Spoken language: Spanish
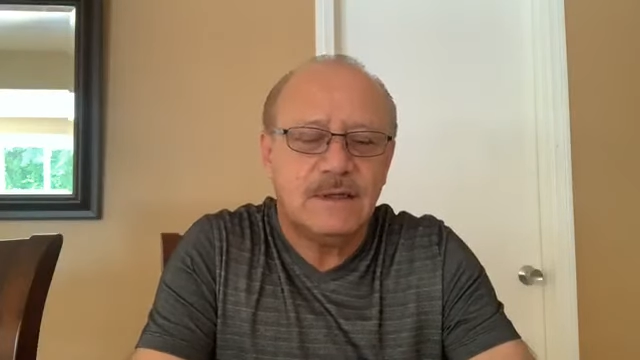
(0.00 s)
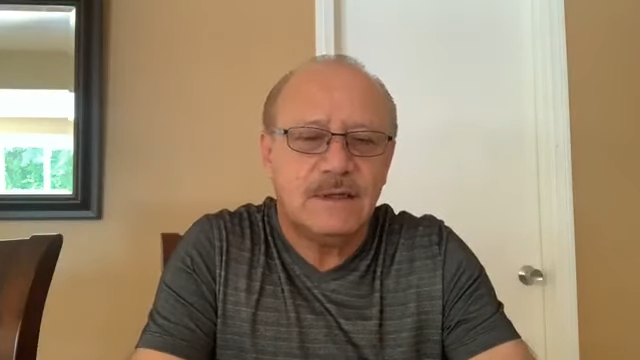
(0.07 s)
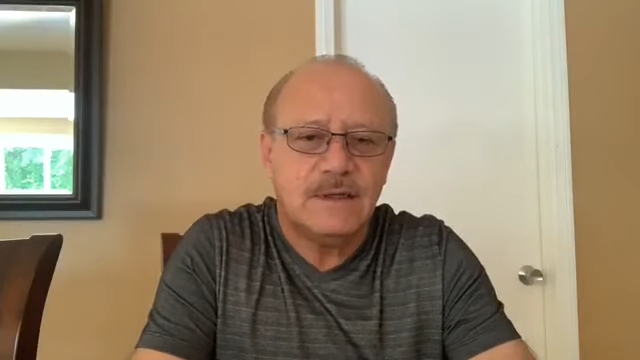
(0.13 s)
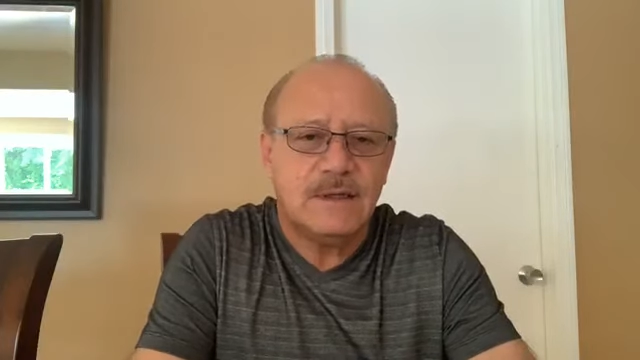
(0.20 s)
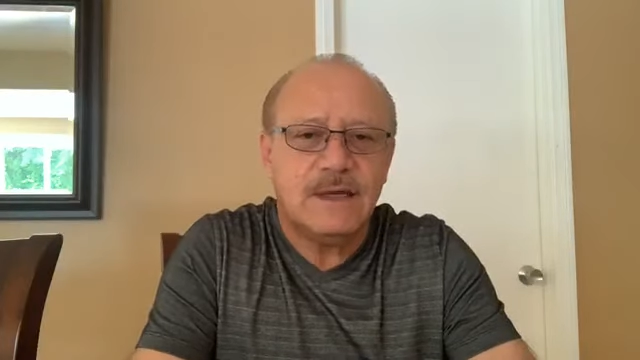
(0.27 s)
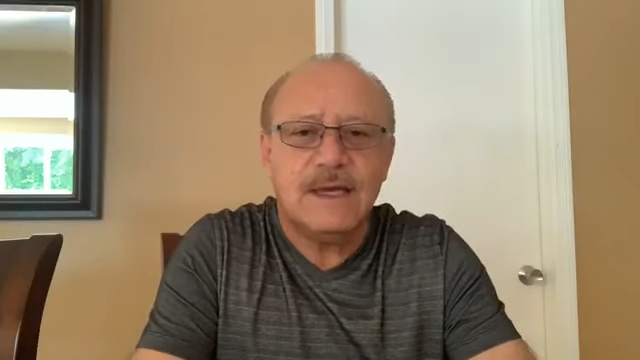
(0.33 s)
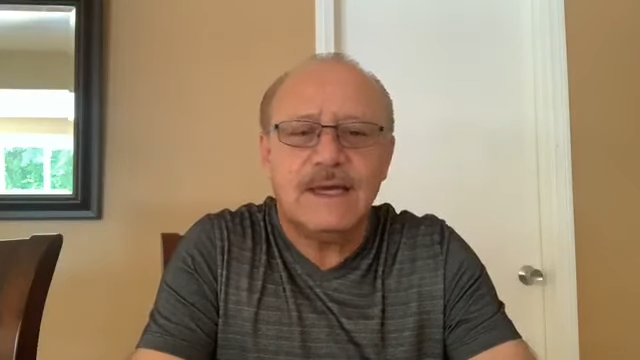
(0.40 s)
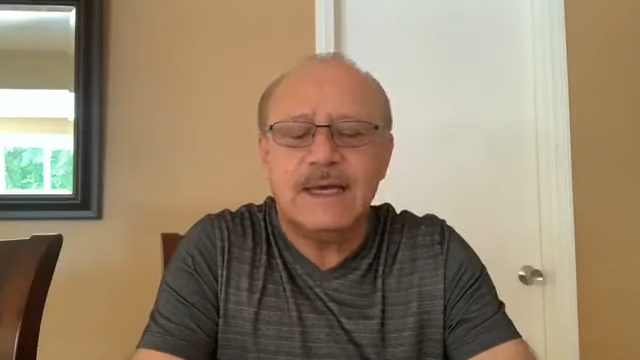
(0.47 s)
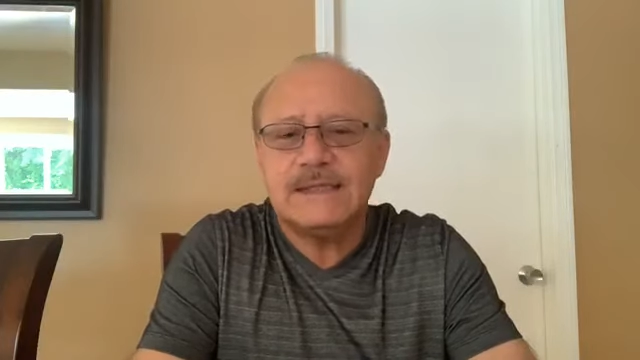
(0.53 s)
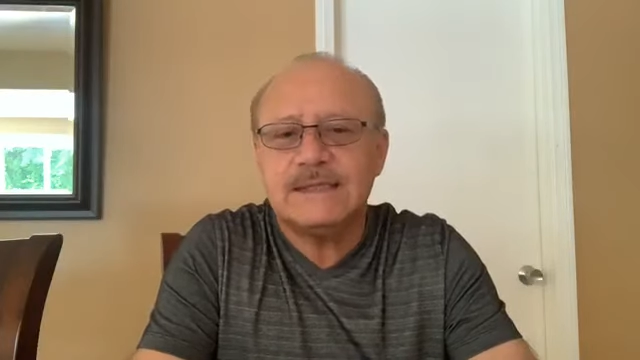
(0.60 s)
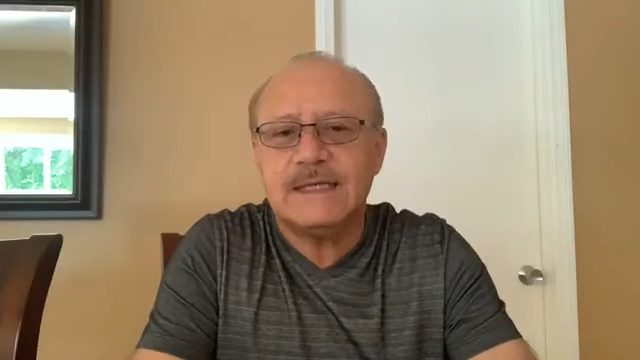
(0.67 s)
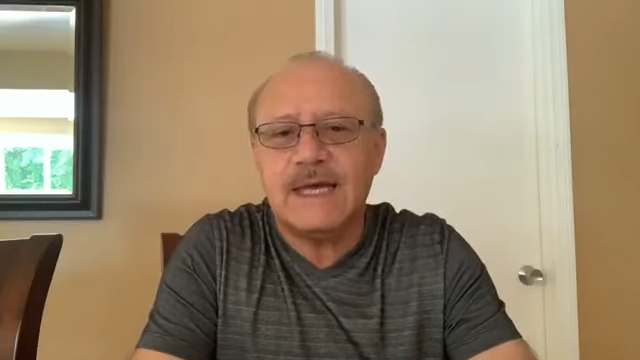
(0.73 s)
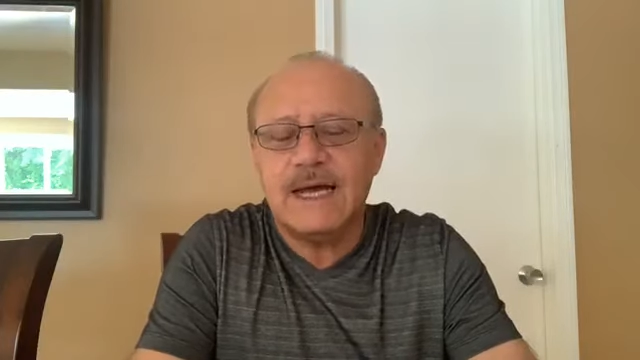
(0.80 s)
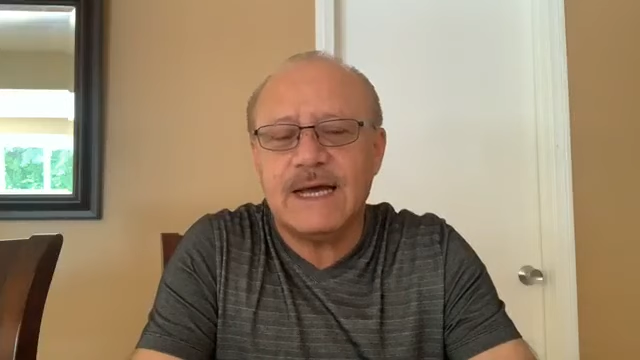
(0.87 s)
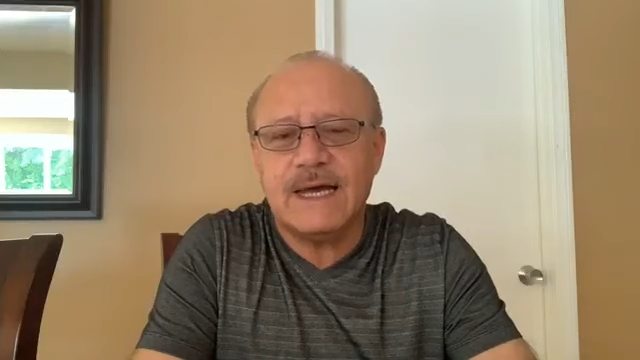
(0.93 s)
¿Qué
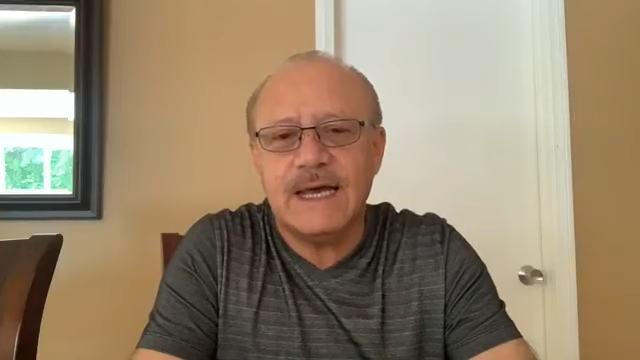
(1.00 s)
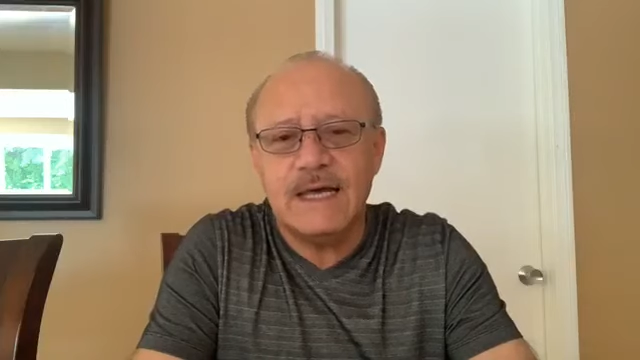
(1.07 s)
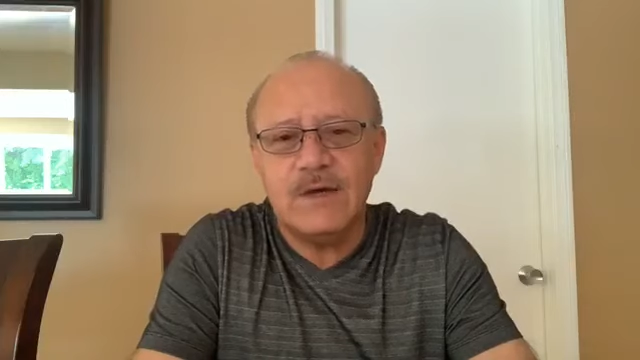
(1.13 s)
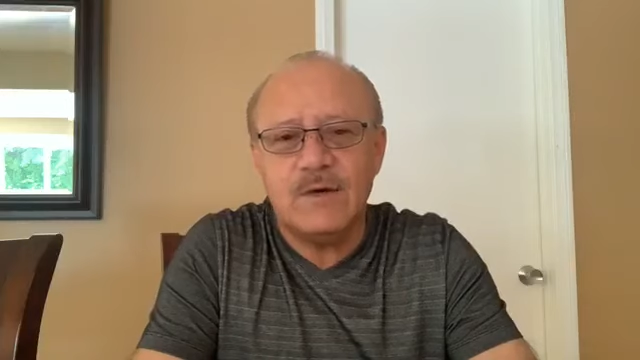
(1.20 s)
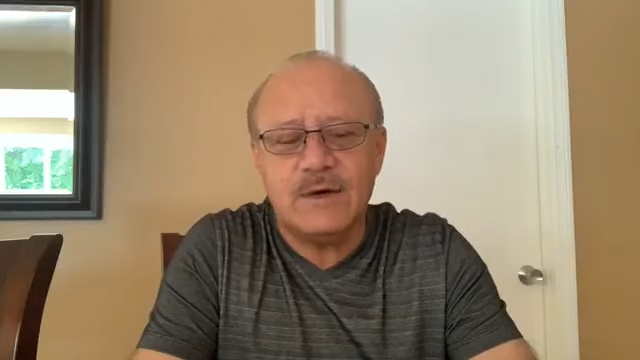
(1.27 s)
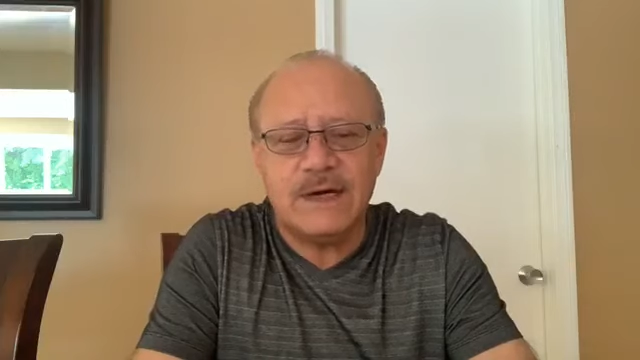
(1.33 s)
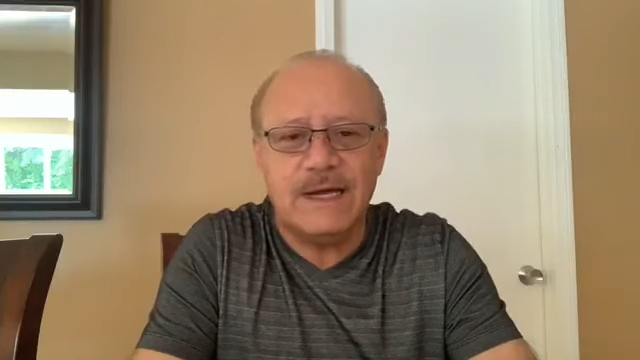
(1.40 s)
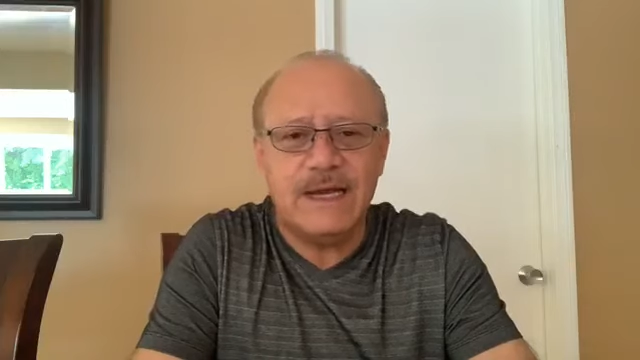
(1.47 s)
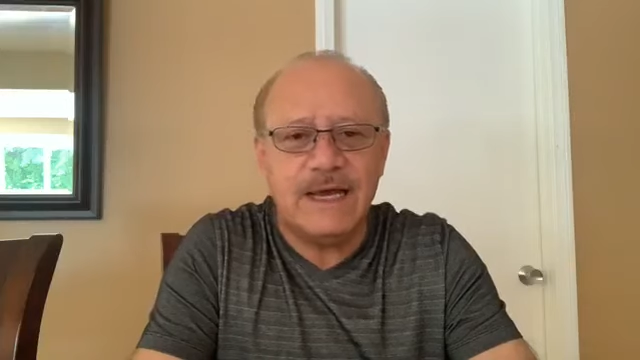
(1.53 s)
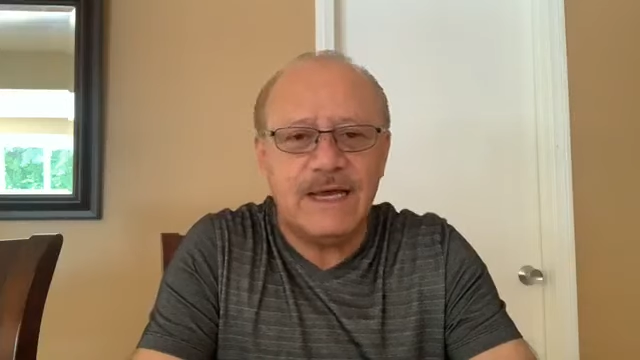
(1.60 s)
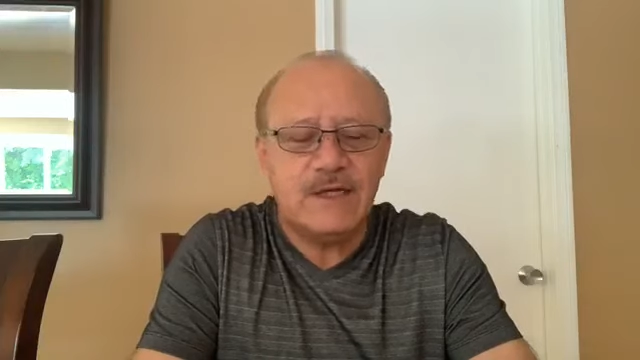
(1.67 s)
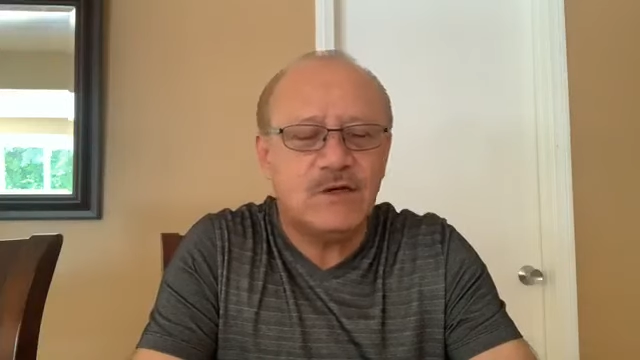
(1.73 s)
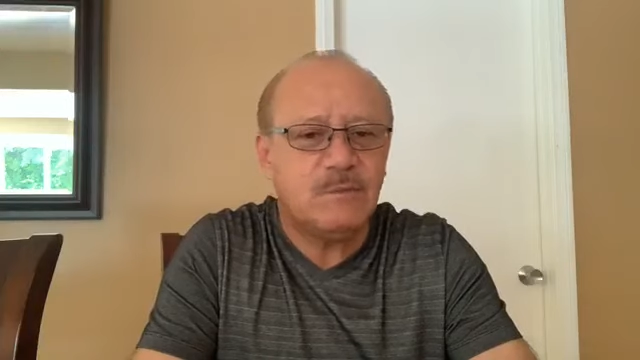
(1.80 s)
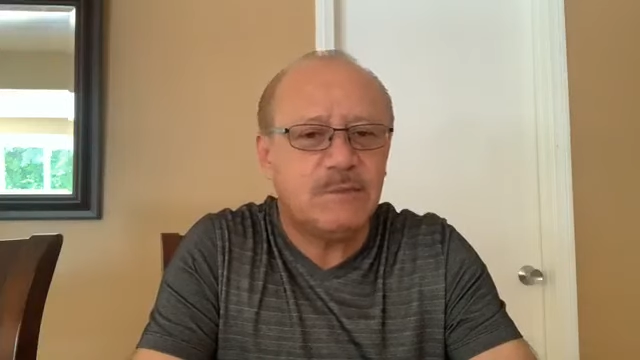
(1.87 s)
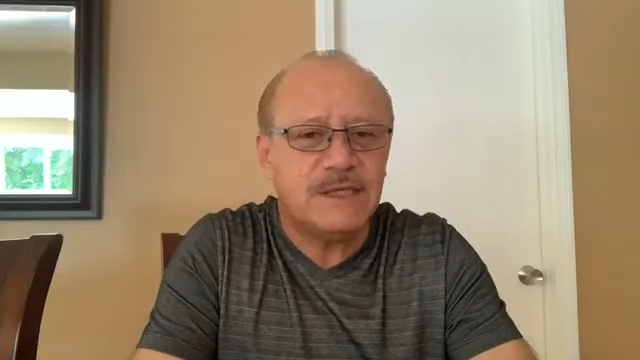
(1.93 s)
es aquello que le ha
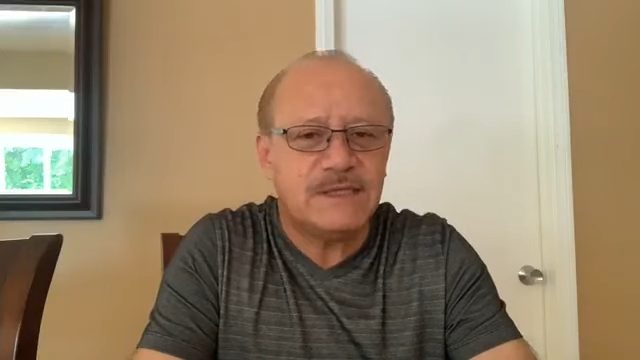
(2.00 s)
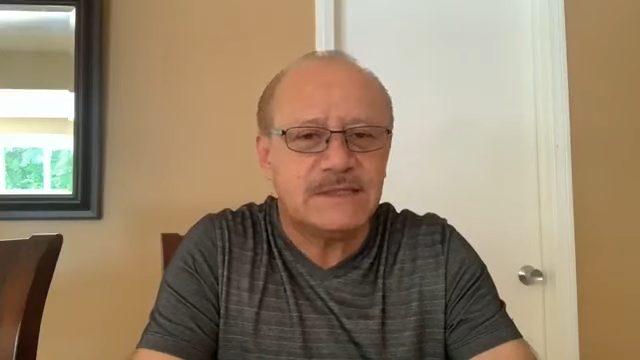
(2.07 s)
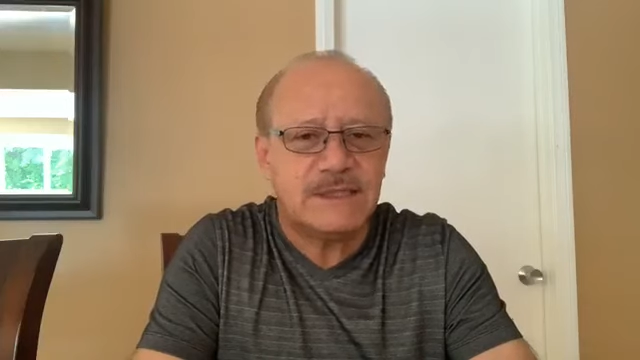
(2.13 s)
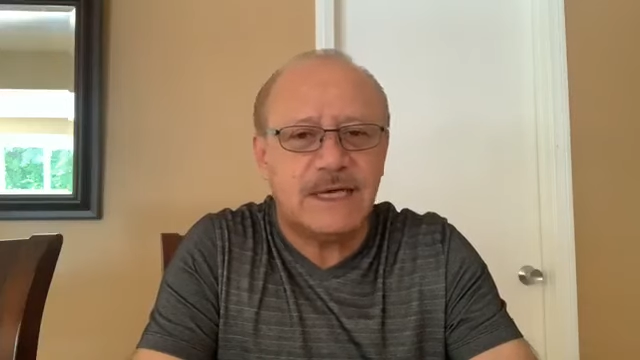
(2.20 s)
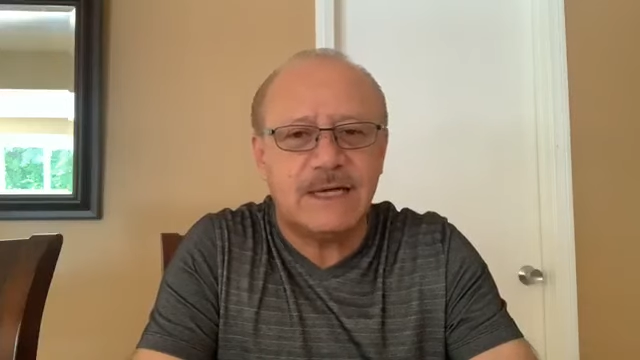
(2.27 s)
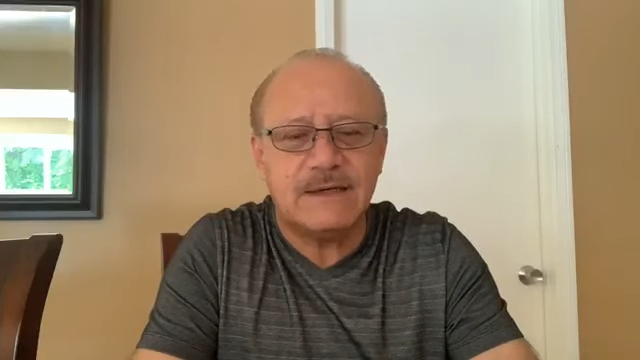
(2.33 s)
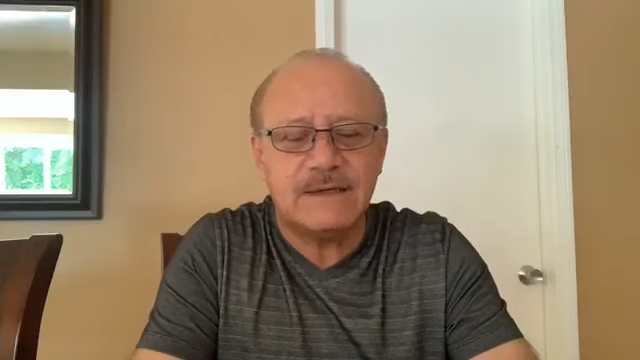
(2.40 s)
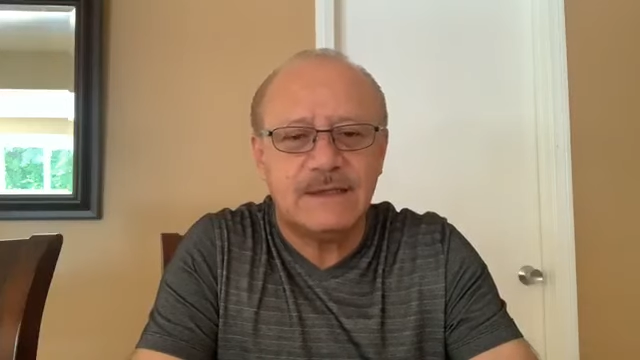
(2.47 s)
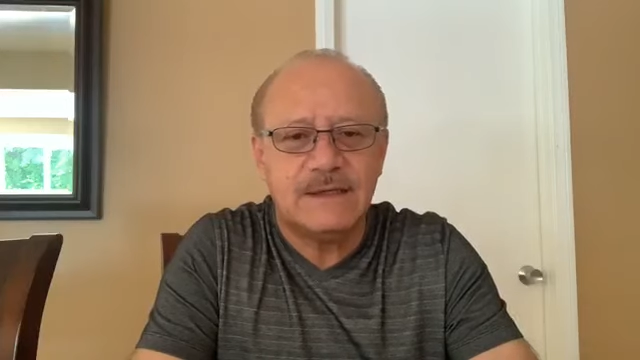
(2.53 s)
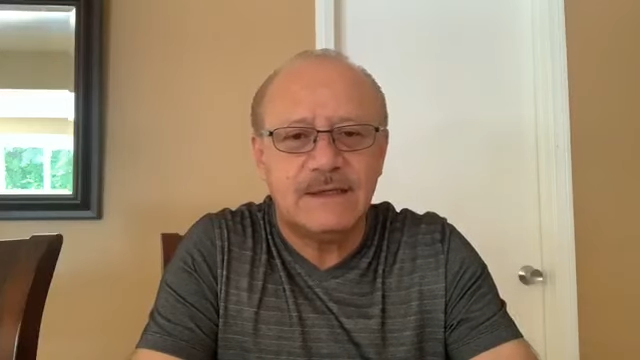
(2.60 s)
hecho pensar